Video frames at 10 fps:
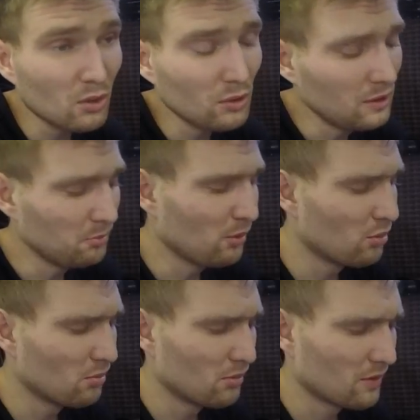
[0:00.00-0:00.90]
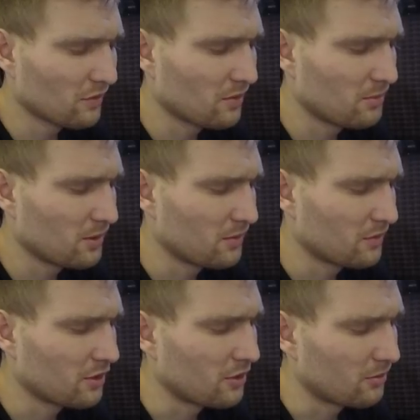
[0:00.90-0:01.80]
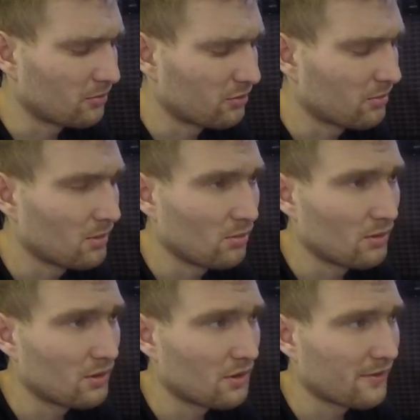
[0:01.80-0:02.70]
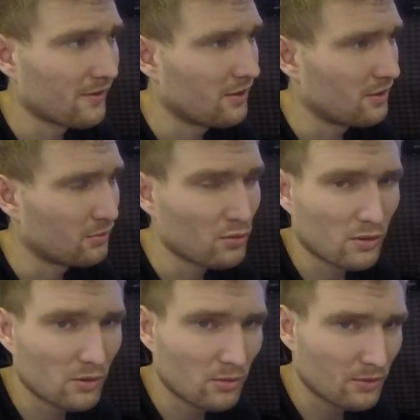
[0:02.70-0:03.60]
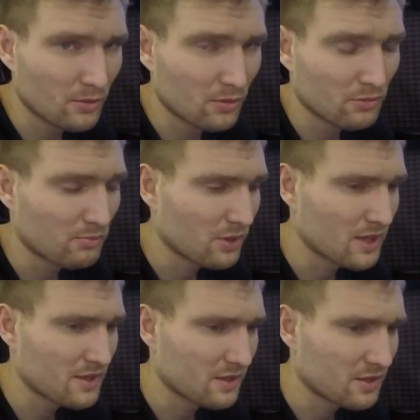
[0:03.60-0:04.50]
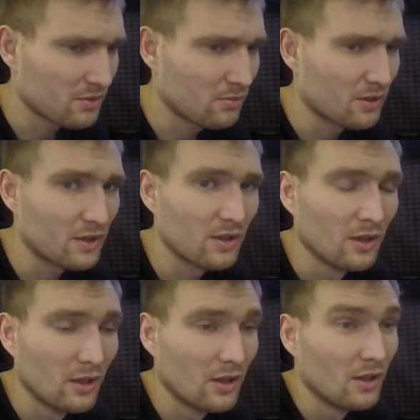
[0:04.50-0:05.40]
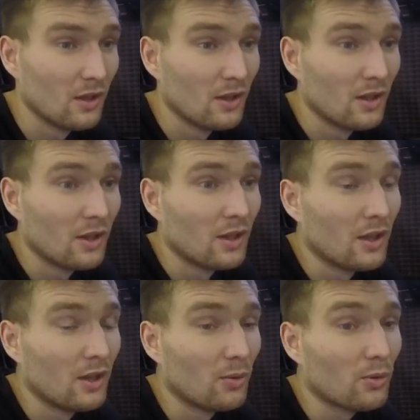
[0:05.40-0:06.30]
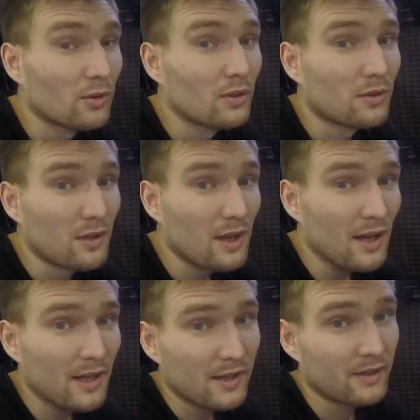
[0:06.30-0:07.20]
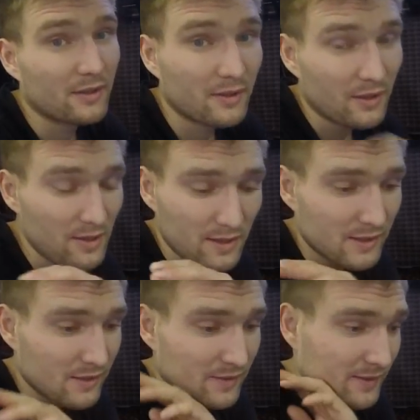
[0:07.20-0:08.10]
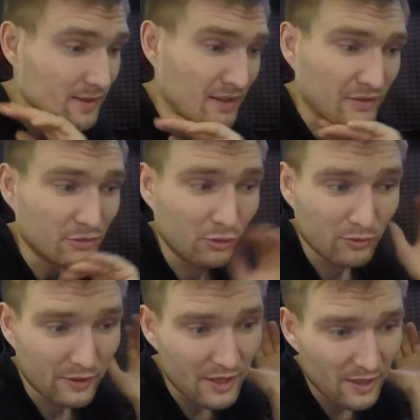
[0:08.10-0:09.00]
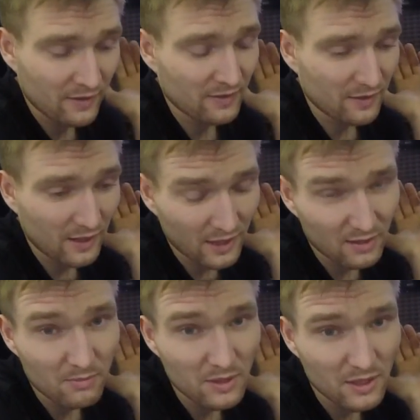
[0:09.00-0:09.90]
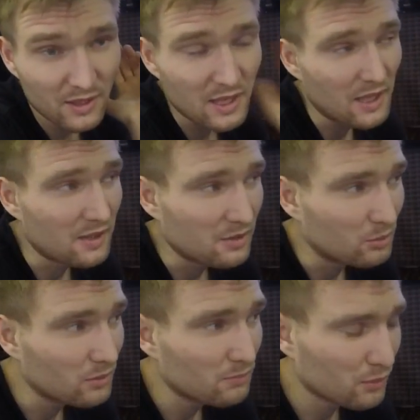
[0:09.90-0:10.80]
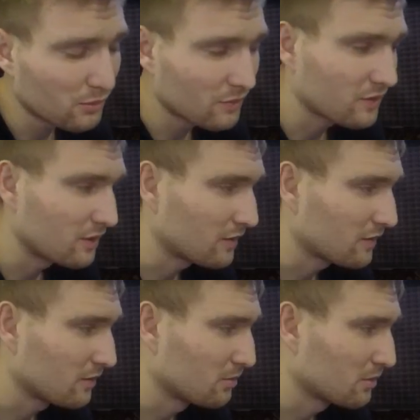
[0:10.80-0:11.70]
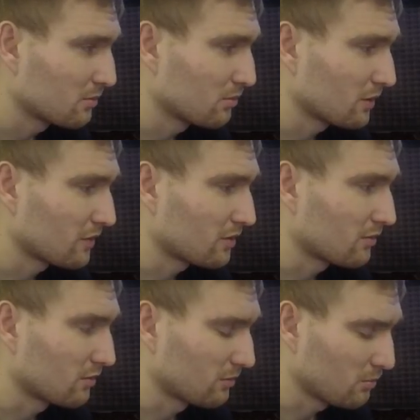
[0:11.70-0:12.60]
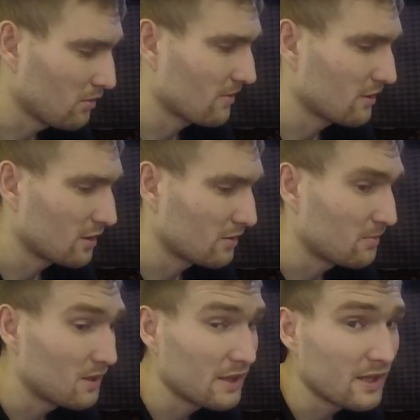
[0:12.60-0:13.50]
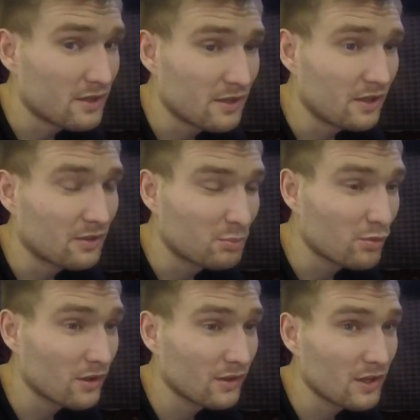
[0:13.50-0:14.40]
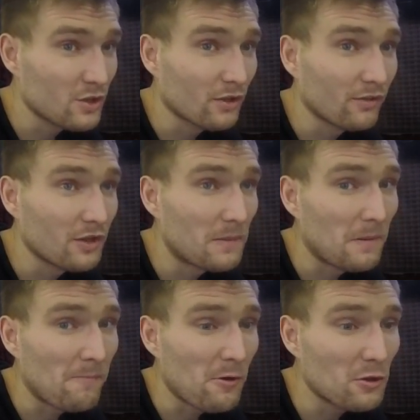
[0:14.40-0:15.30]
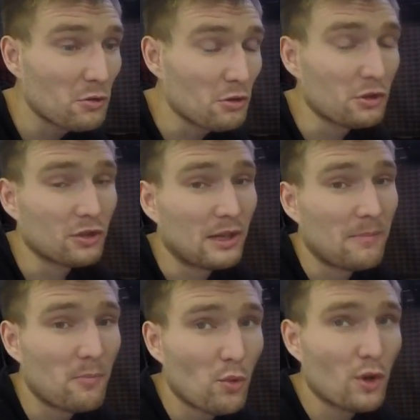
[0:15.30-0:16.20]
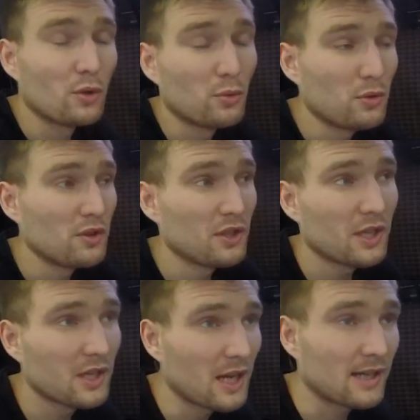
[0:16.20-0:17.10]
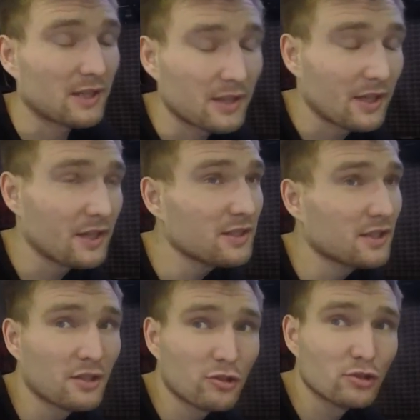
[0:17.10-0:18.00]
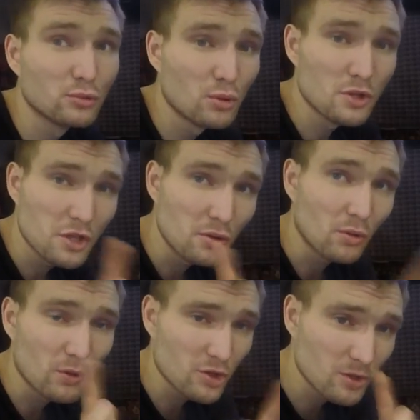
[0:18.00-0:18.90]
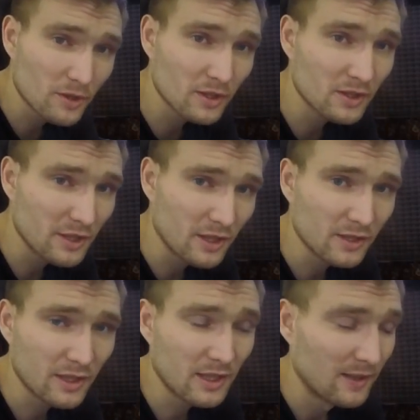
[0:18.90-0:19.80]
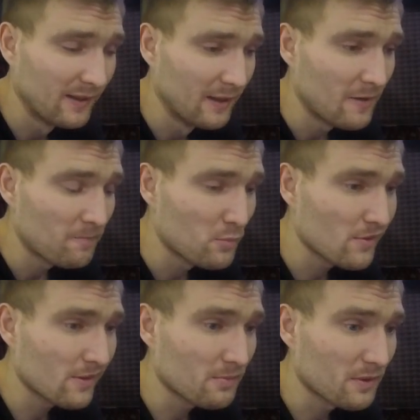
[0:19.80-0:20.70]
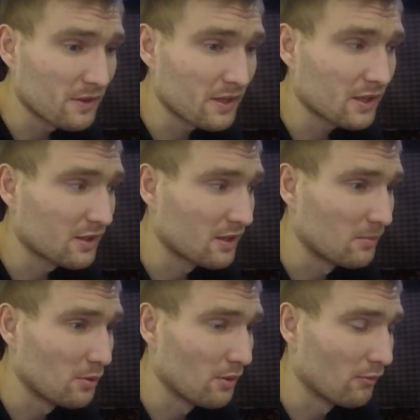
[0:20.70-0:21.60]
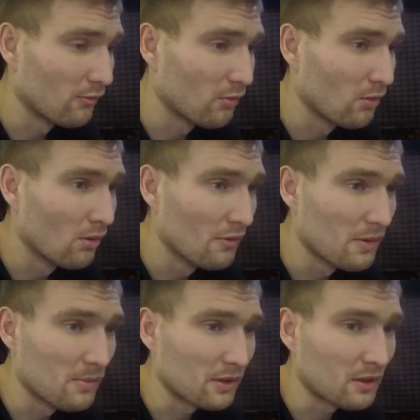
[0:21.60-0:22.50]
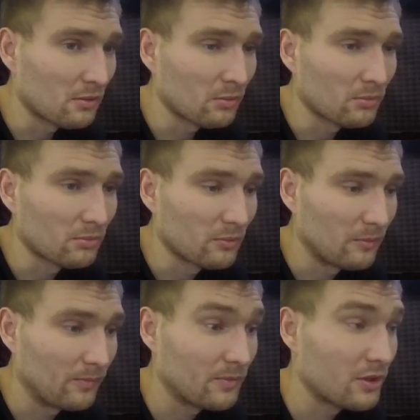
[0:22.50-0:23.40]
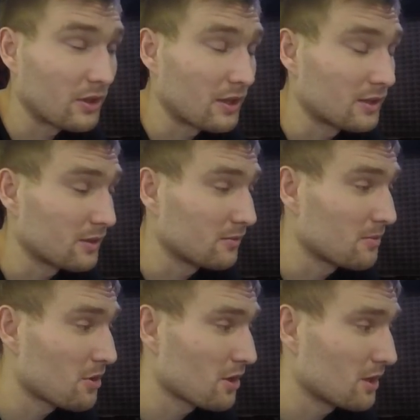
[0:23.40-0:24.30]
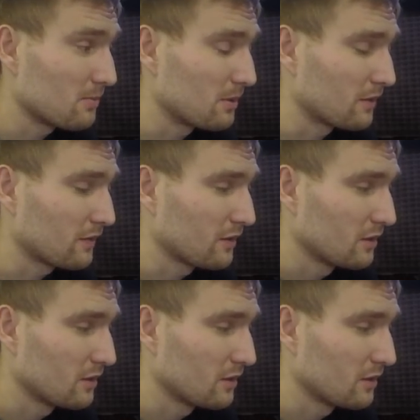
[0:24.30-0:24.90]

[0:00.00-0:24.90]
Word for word: то либо у вас там, я не знаю, самого дня рождения, может Новый год, праздник какой-то. Вот нахрен, нахрен сразу рейс отменяйте. Вот просто, если вот у вас это возможно, отменяйте рейс. Потому что иначе вы не попадете домой, ну никак. Это редкий случай, очень редкий, когда можно приехать домой вовремя там. Да, это вообще капец.